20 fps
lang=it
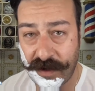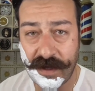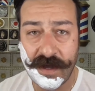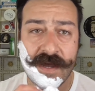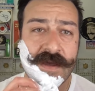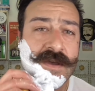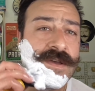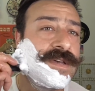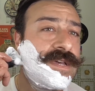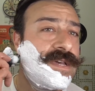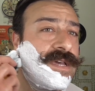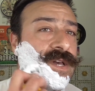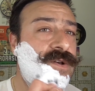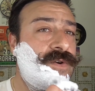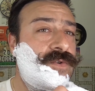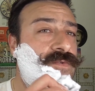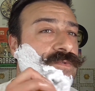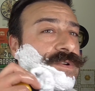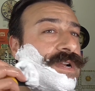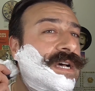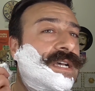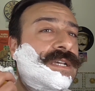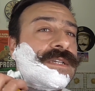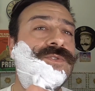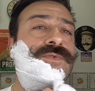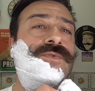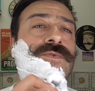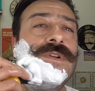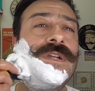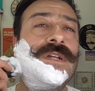qui e una
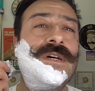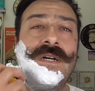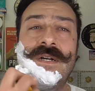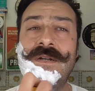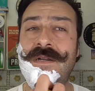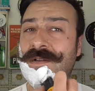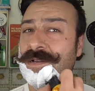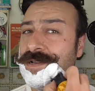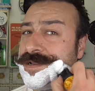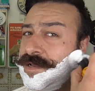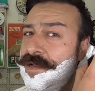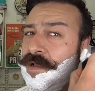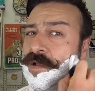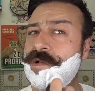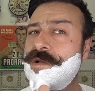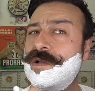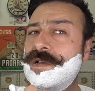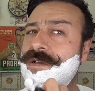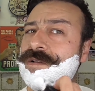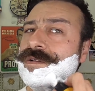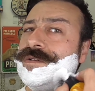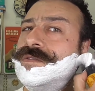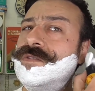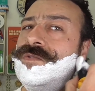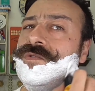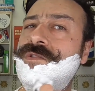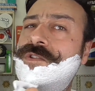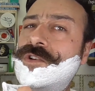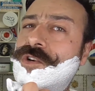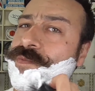sul,
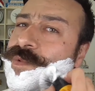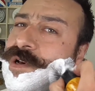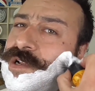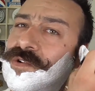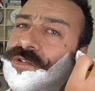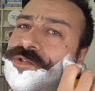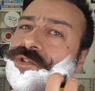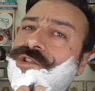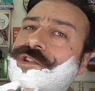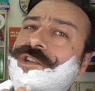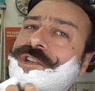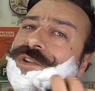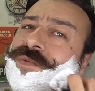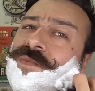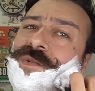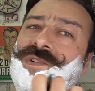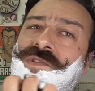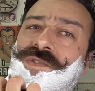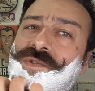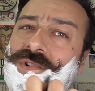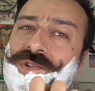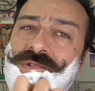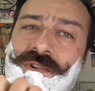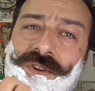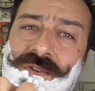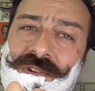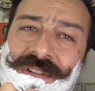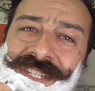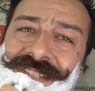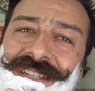non dico marroncino, ma sul
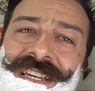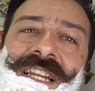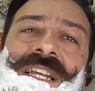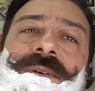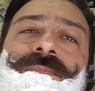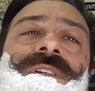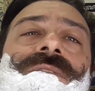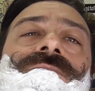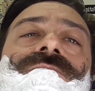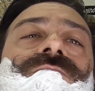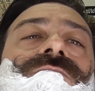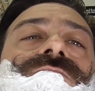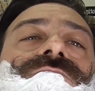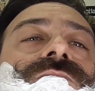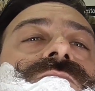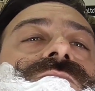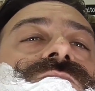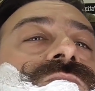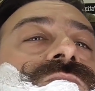color senape